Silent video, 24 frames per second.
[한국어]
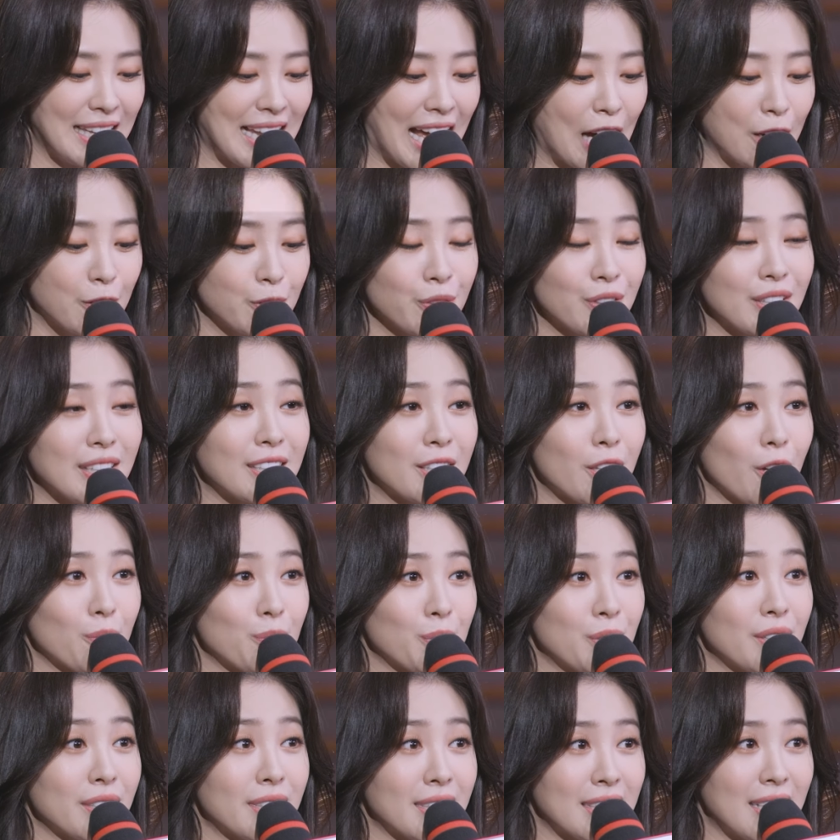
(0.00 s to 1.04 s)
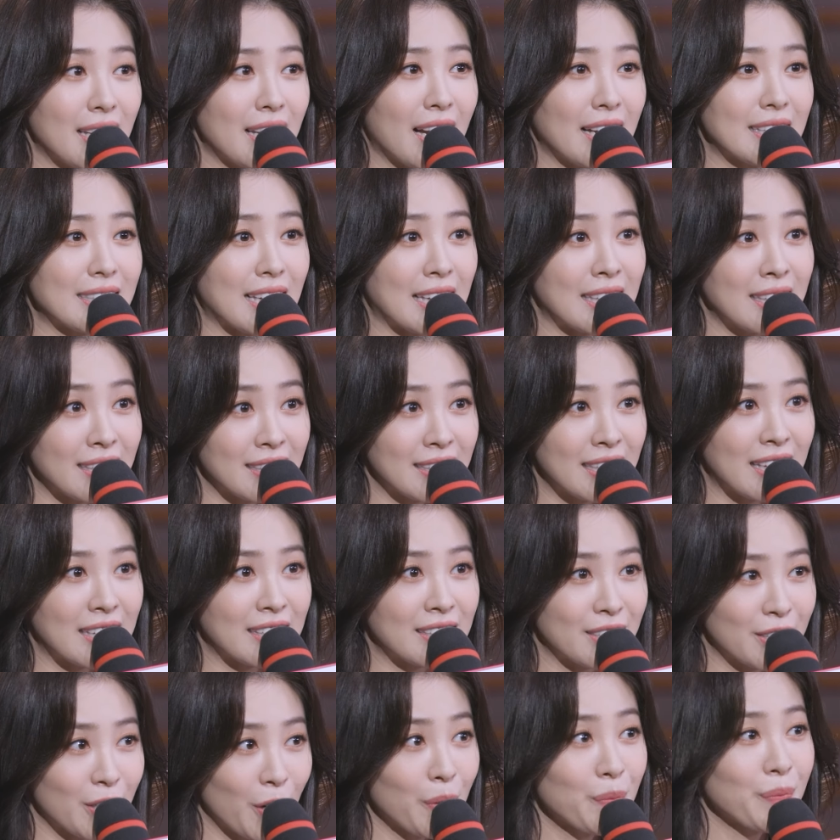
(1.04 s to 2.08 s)
라운드 인터뷰는 진행하지
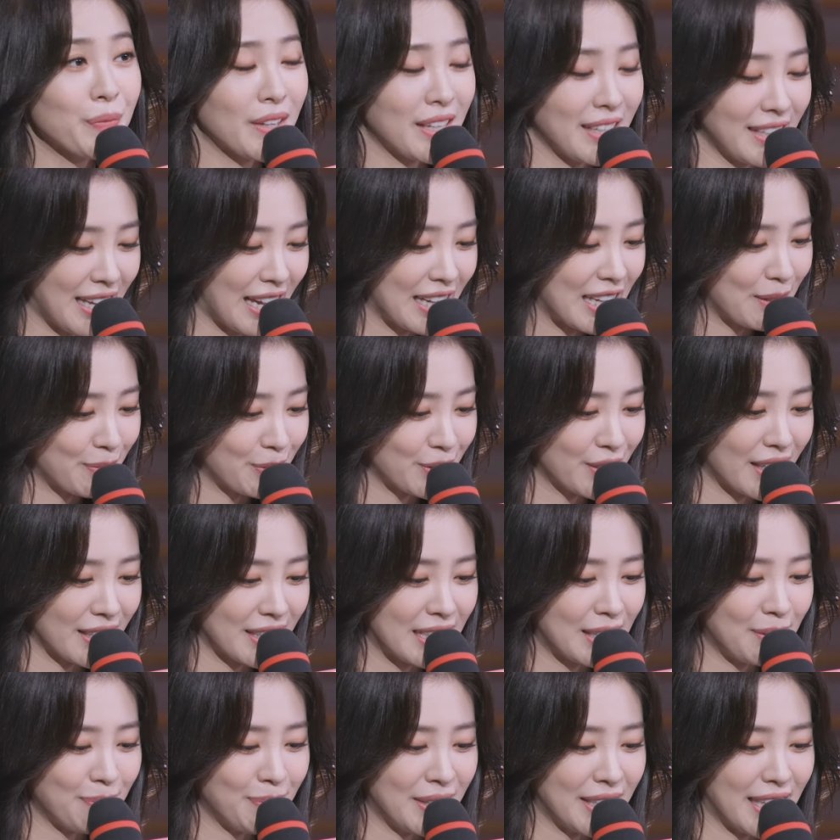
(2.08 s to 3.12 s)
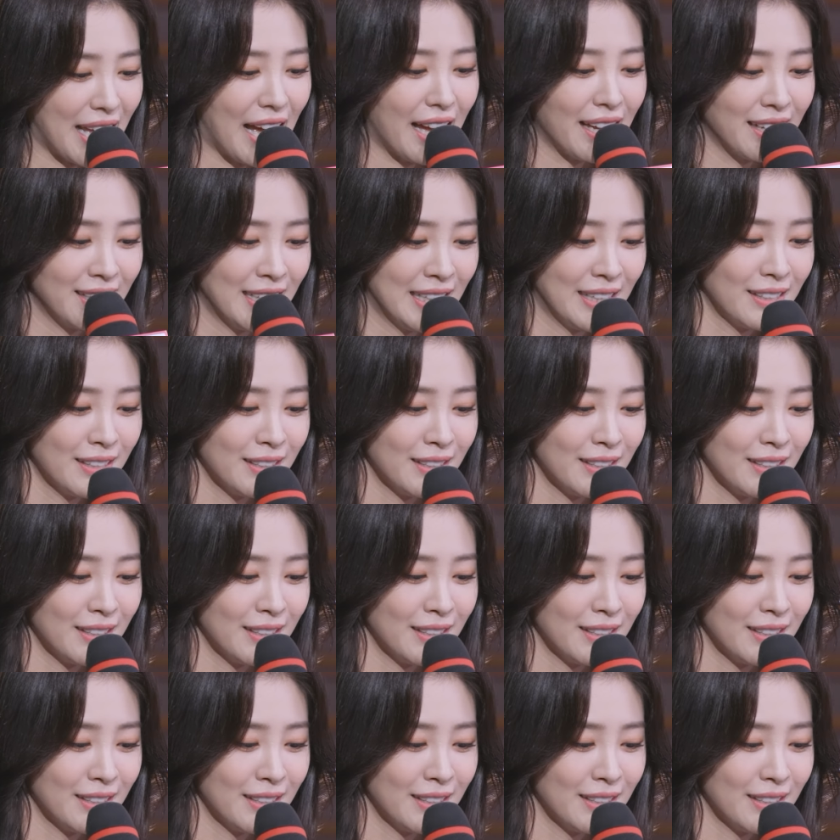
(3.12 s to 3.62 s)
않는다는 점 양해 부탁드립니다.